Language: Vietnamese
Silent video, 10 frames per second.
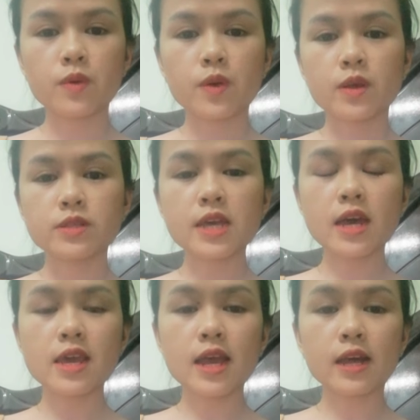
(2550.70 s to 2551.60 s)
Sa
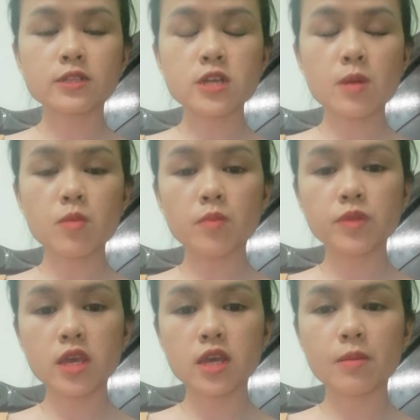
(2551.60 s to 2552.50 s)
nè là trong công ty
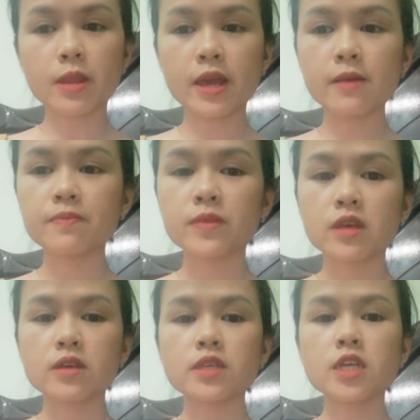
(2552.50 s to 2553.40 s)
các bạn nhé.
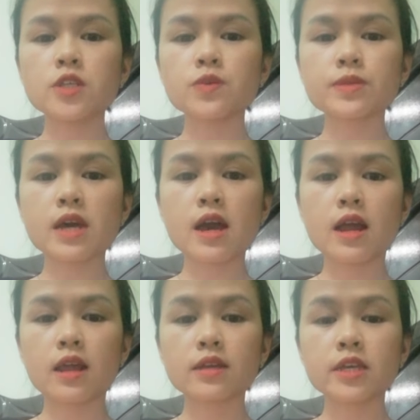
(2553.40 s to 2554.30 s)
Kisusa,
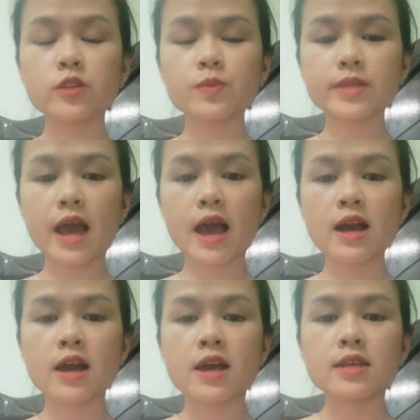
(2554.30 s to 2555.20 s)
ký túc xá.
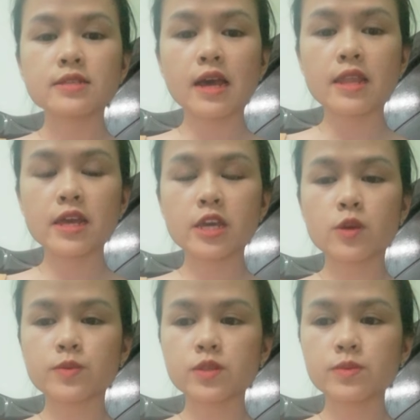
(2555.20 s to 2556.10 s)
Sa nè ký cục
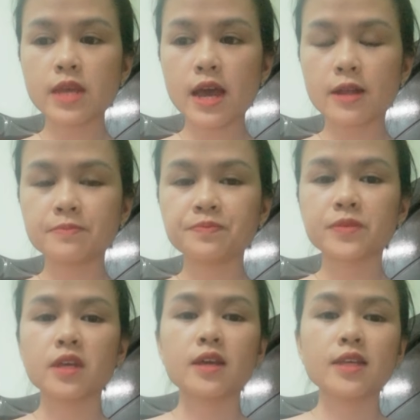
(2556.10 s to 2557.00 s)
xá, ừ,
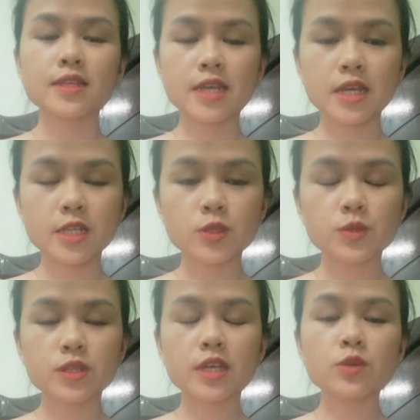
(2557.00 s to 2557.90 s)
ký,
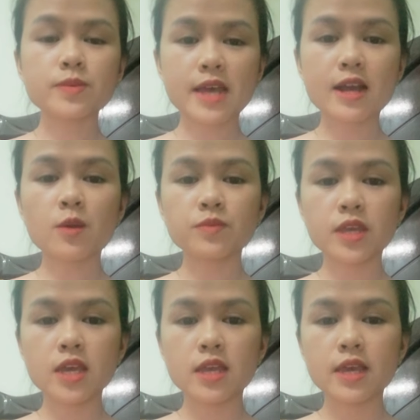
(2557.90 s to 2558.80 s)
ký túc xá công ty
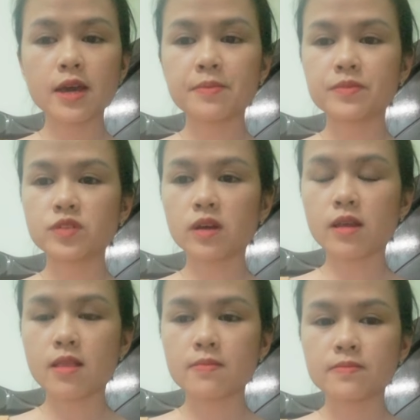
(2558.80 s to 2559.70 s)
nhá. Rồi.
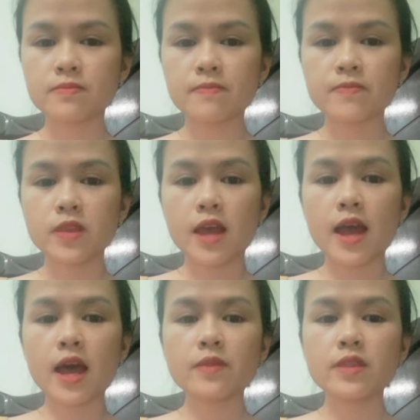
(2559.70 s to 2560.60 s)

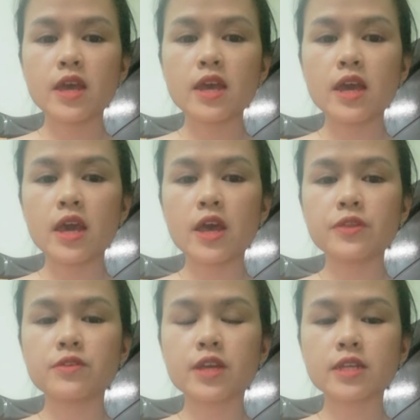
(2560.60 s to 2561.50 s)
안내해
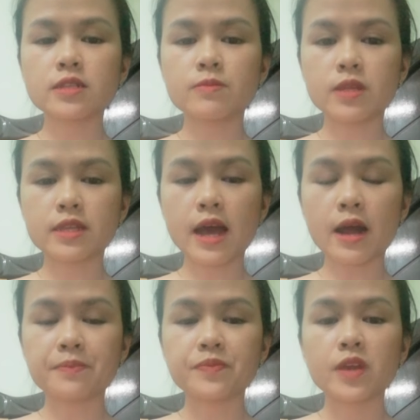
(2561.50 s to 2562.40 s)
드리겠습니다.
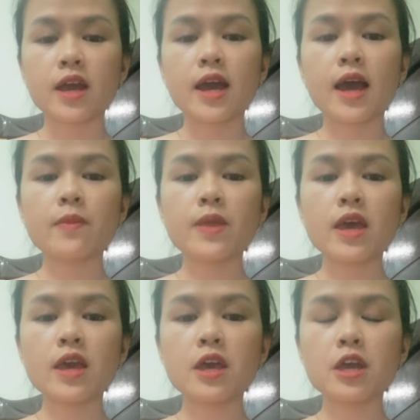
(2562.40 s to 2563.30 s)

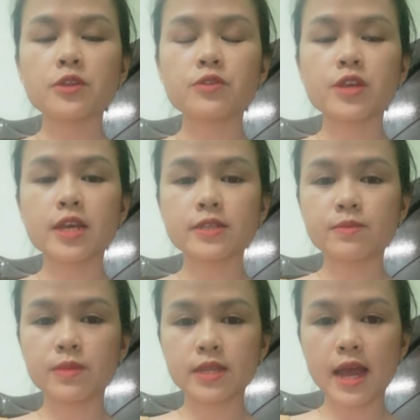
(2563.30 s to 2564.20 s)
안내해
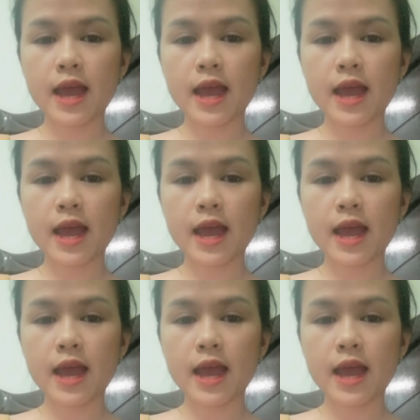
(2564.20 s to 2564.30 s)
드리겠습니다.